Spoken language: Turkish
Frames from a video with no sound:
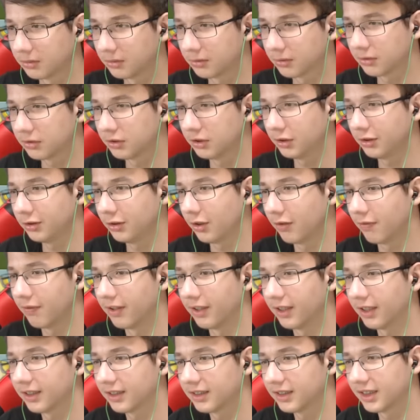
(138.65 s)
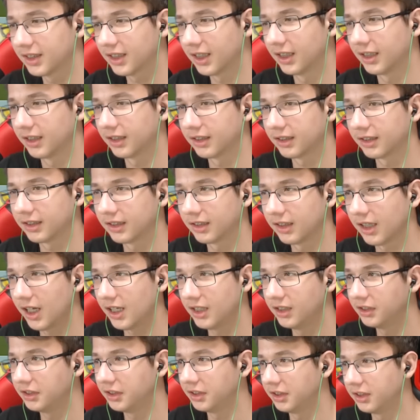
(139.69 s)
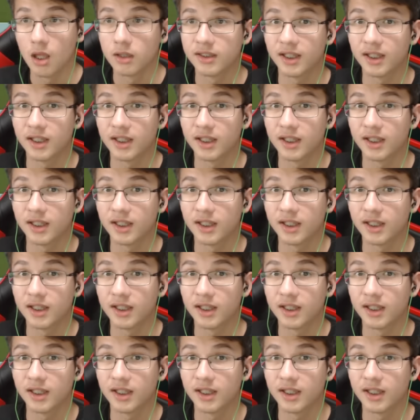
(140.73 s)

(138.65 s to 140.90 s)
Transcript: Coutinho var çıkan en iyi.